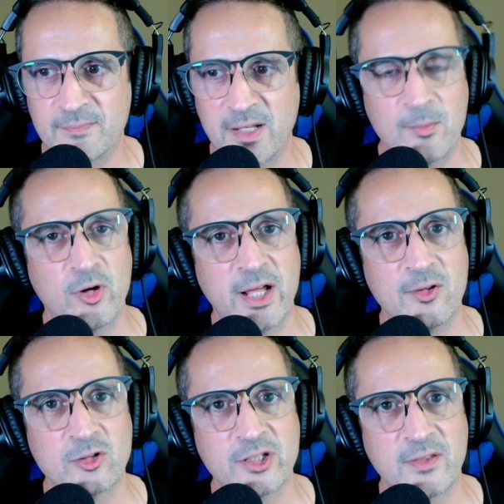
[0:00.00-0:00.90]

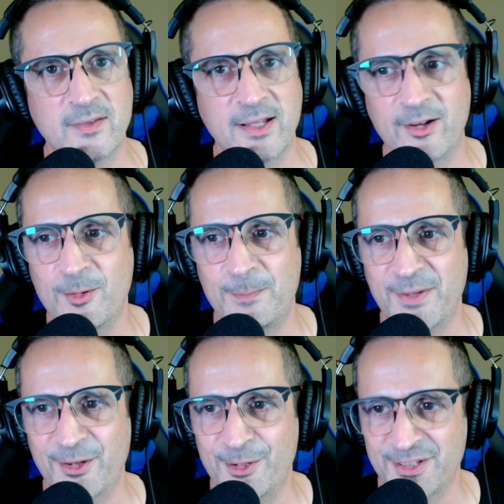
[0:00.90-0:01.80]
enamorados, etcétera, ¿no?
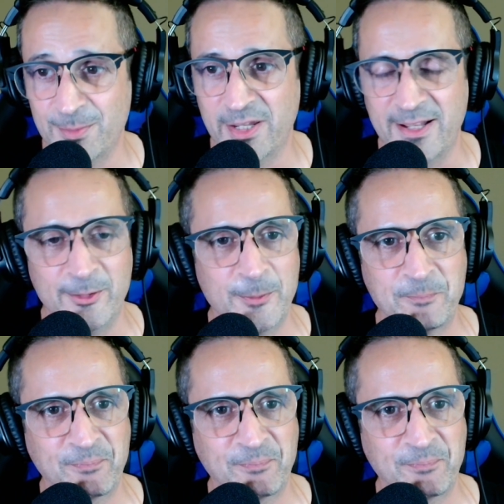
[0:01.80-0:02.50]
Pero es verdad, ¿no?